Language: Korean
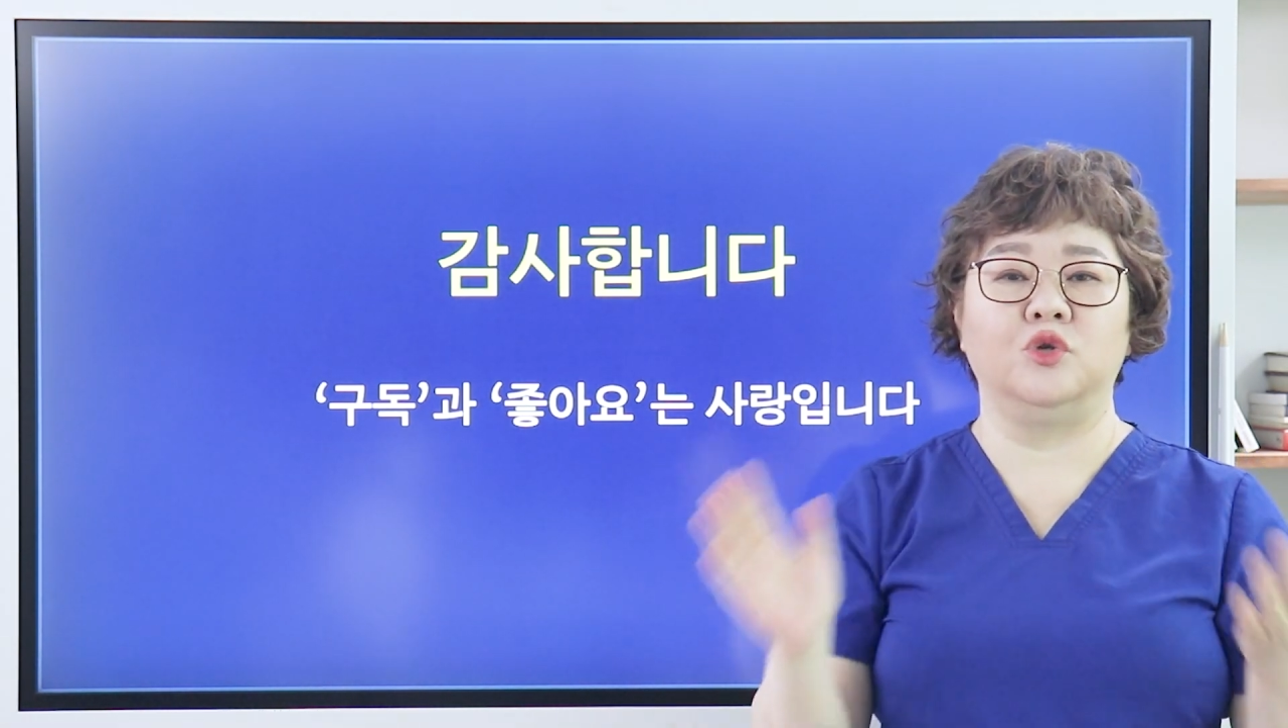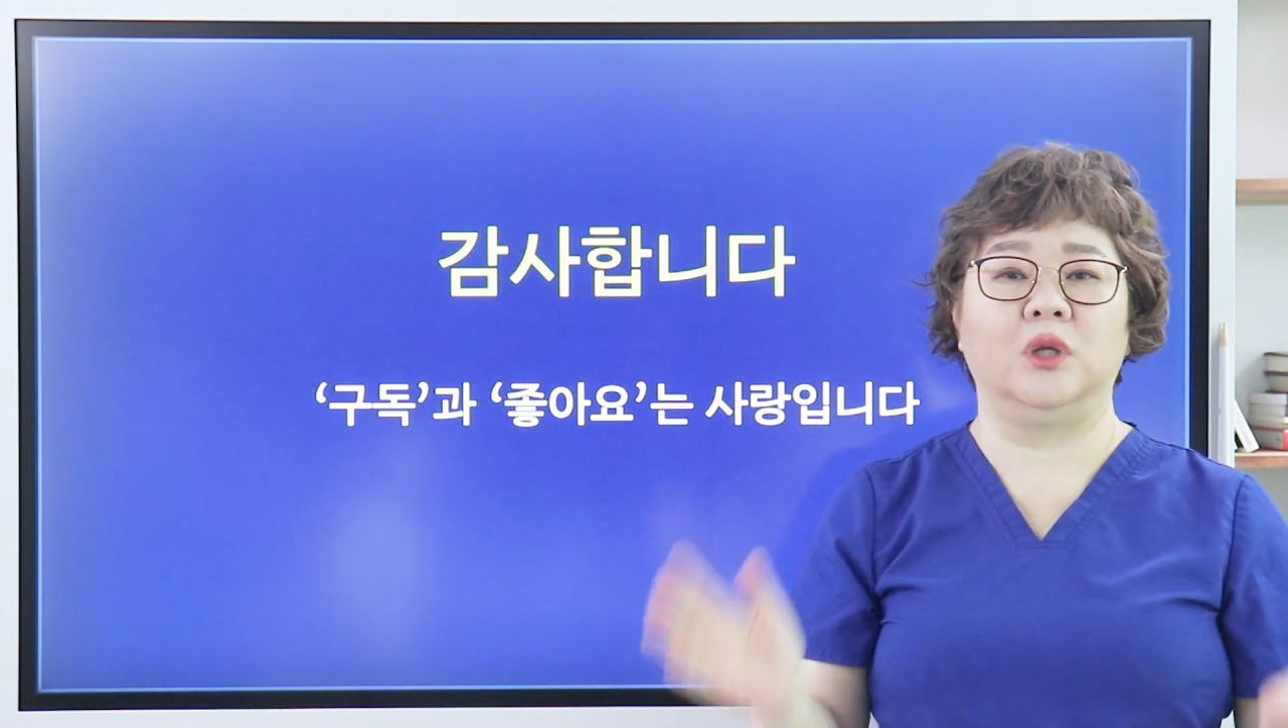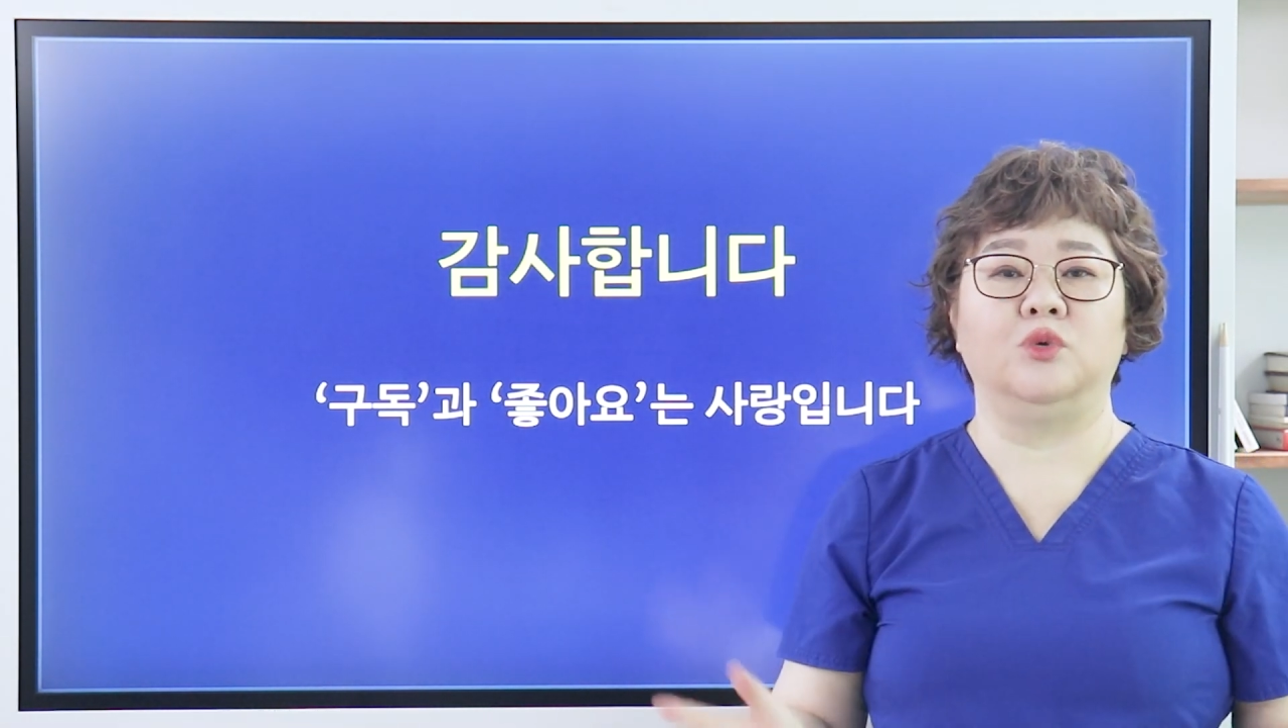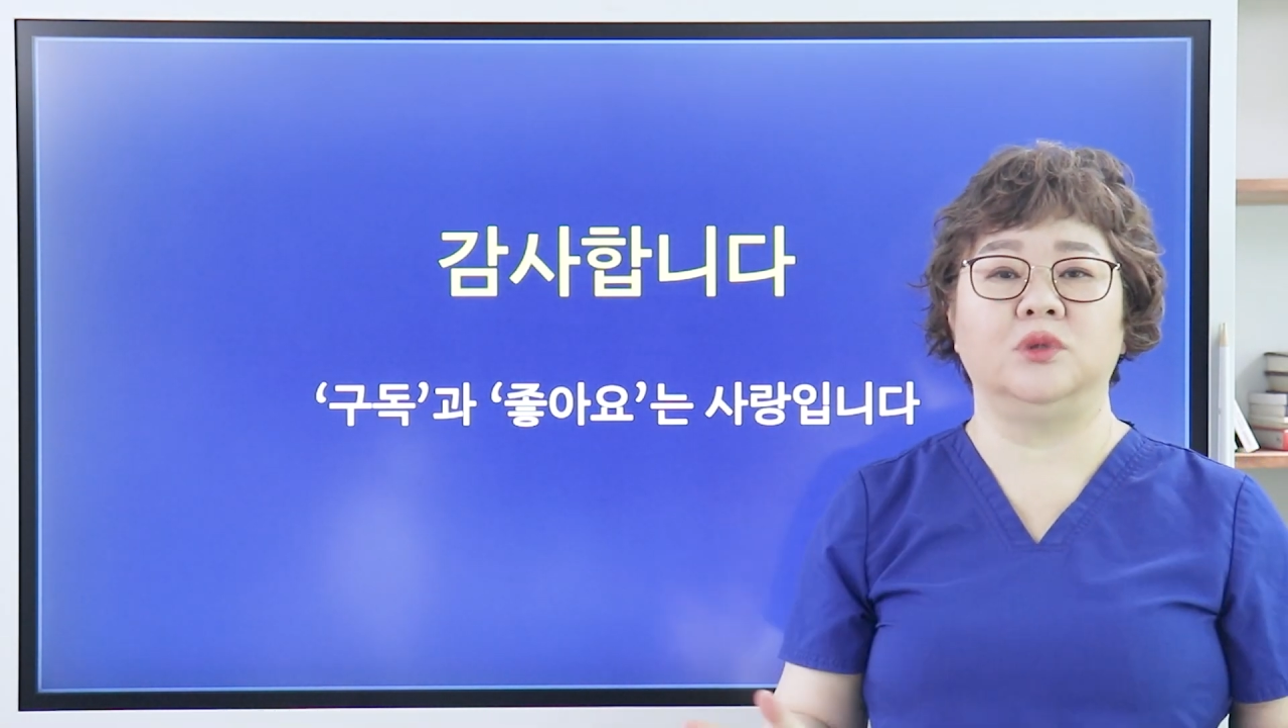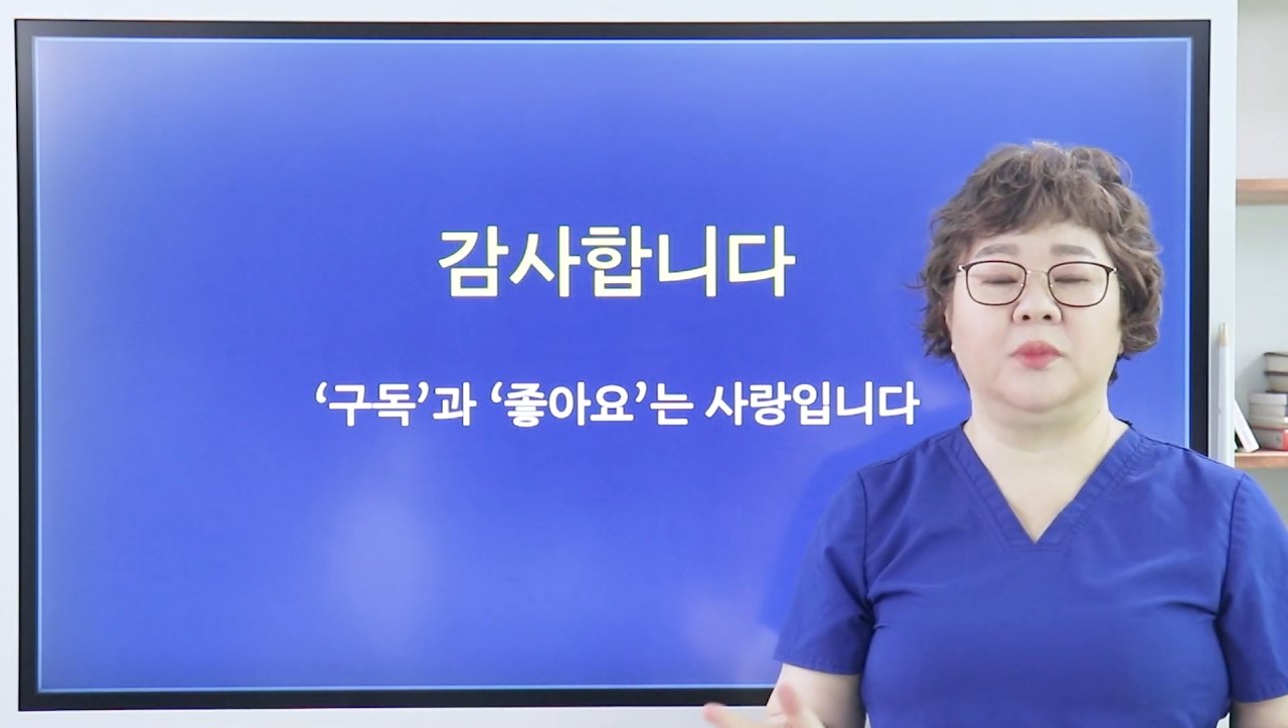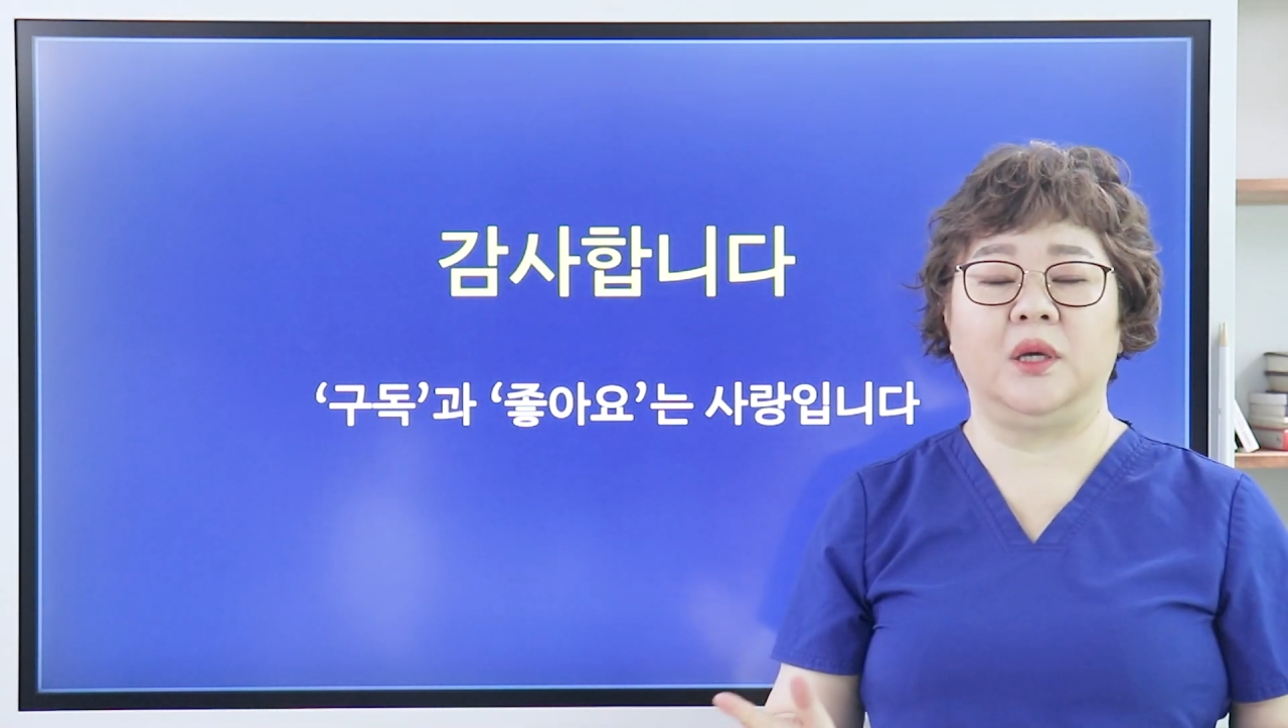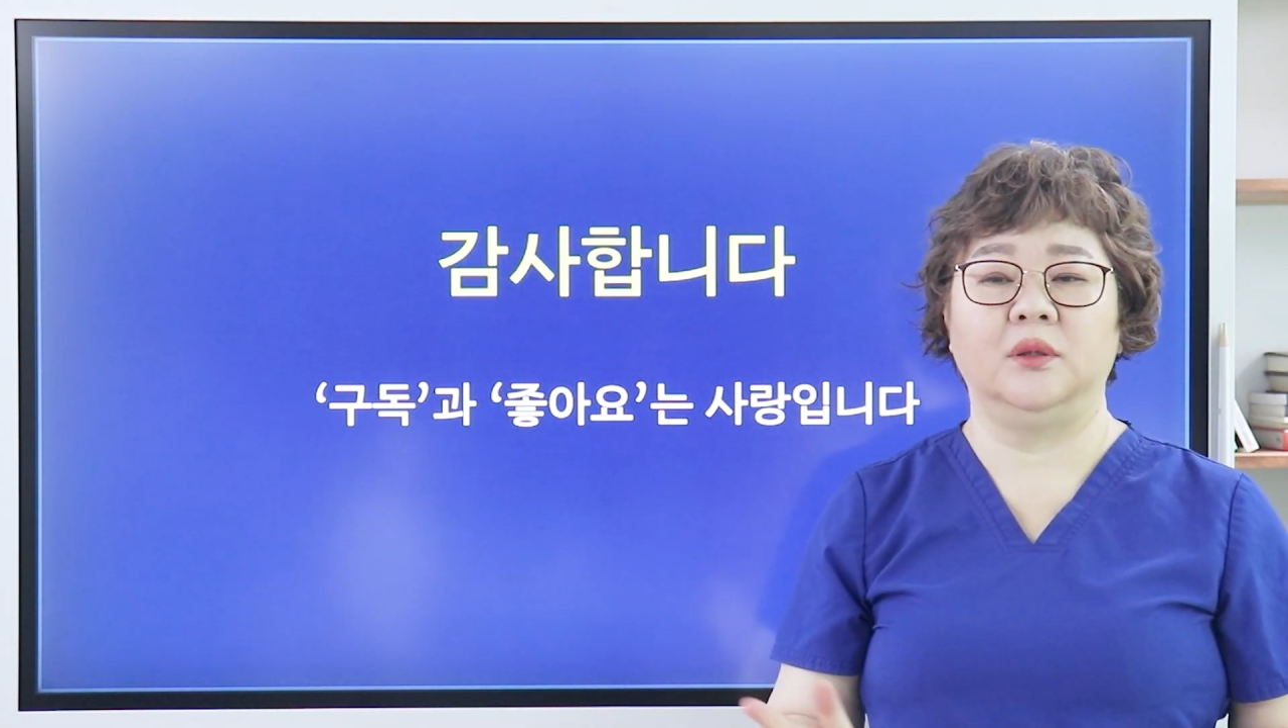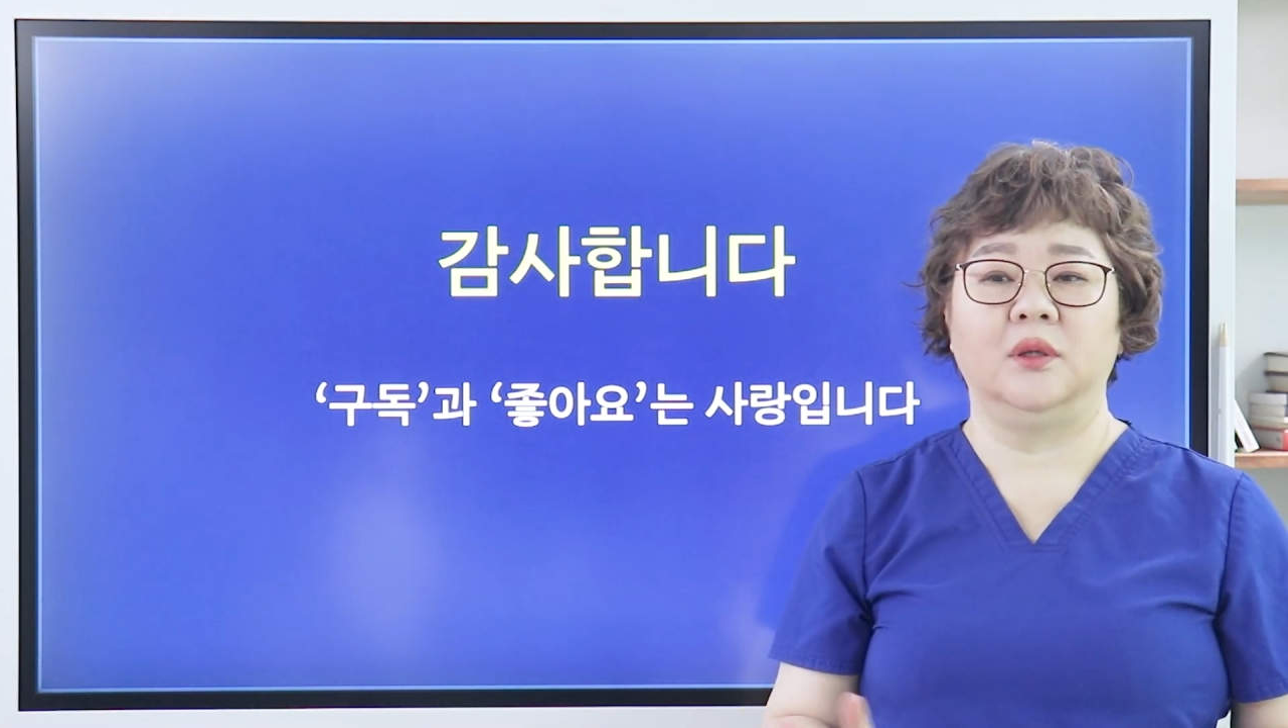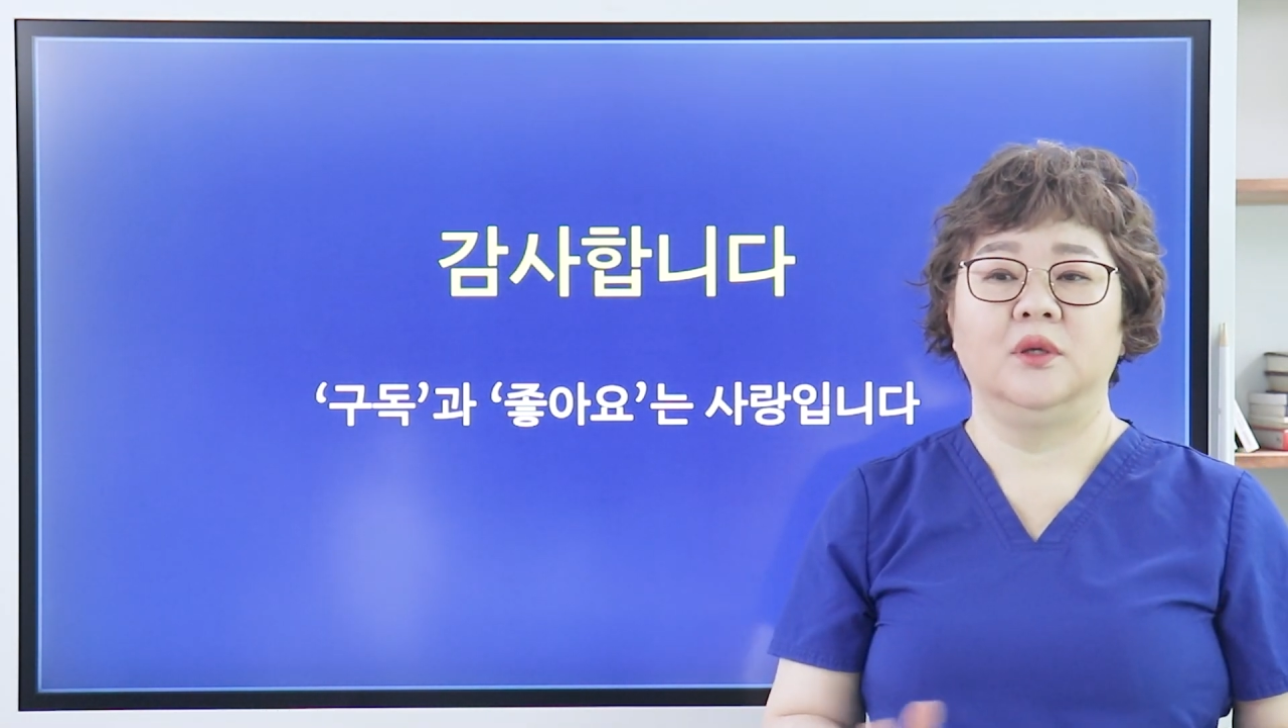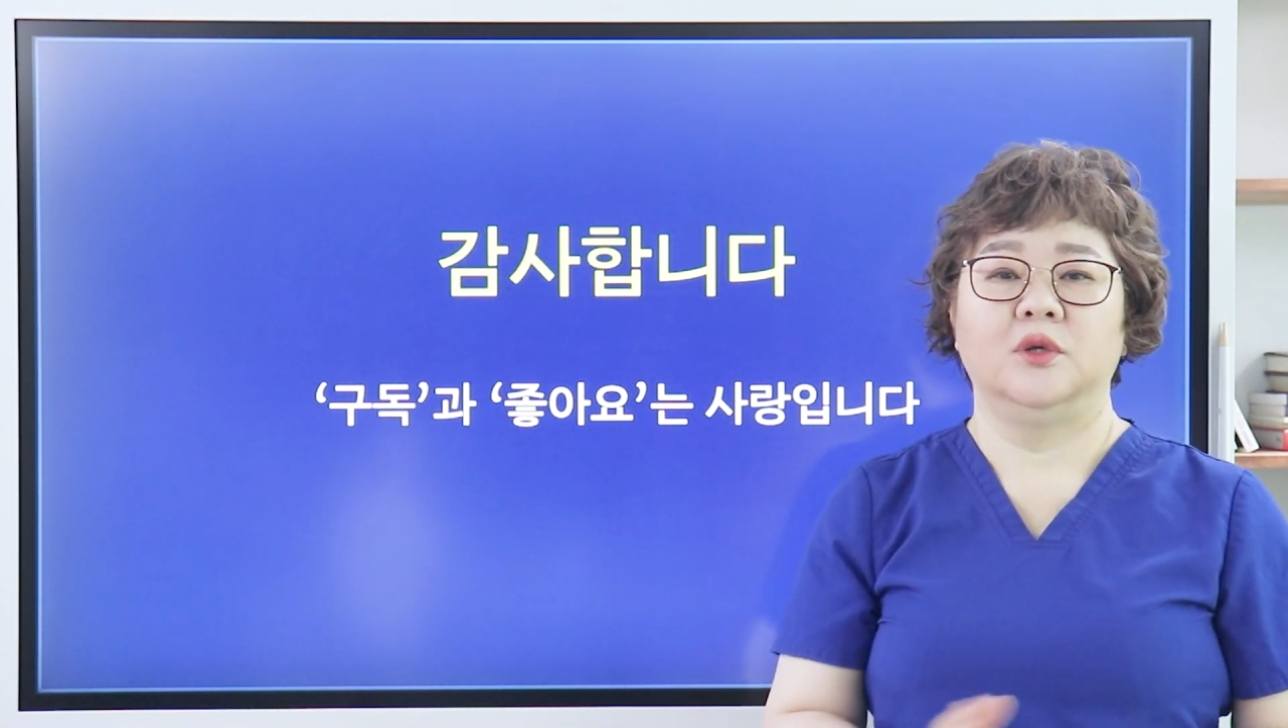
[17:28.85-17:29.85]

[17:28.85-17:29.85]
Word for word: 나오지만